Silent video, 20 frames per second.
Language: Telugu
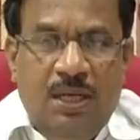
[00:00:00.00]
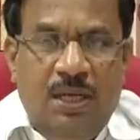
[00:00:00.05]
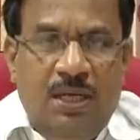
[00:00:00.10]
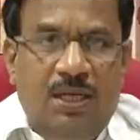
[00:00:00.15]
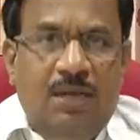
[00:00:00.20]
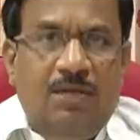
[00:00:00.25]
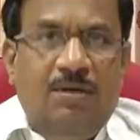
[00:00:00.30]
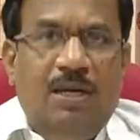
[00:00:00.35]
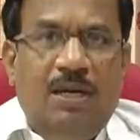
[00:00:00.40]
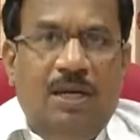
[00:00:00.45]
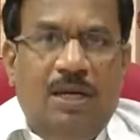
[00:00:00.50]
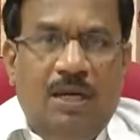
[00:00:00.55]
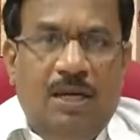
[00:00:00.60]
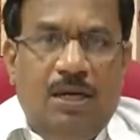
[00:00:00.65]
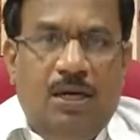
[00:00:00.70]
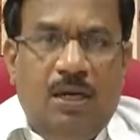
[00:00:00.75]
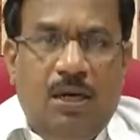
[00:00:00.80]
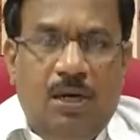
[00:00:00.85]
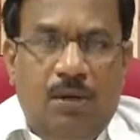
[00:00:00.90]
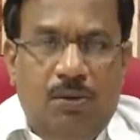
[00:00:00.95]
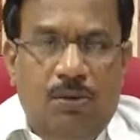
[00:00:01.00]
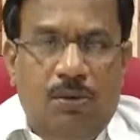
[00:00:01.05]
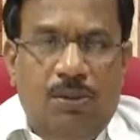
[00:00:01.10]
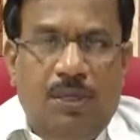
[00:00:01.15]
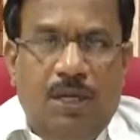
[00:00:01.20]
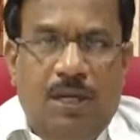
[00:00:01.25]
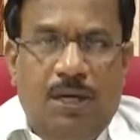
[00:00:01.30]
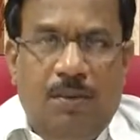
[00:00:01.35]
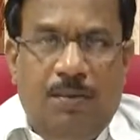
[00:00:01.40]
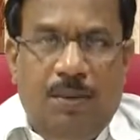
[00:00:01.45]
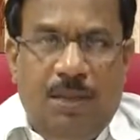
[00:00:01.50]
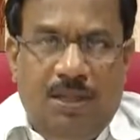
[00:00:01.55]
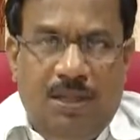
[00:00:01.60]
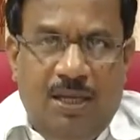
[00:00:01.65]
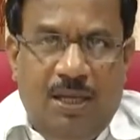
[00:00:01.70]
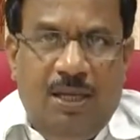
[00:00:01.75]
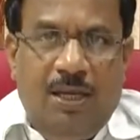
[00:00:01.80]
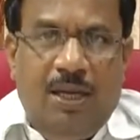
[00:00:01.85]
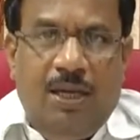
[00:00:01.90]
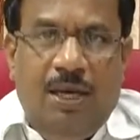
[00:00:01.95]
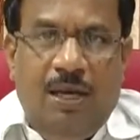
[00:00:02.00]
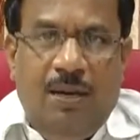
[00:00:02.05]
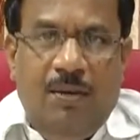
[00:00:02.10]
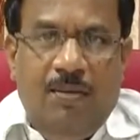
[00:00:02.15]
ఇటీవలే కర్నూలు జిల్లాలో ప్రత్యేకంగా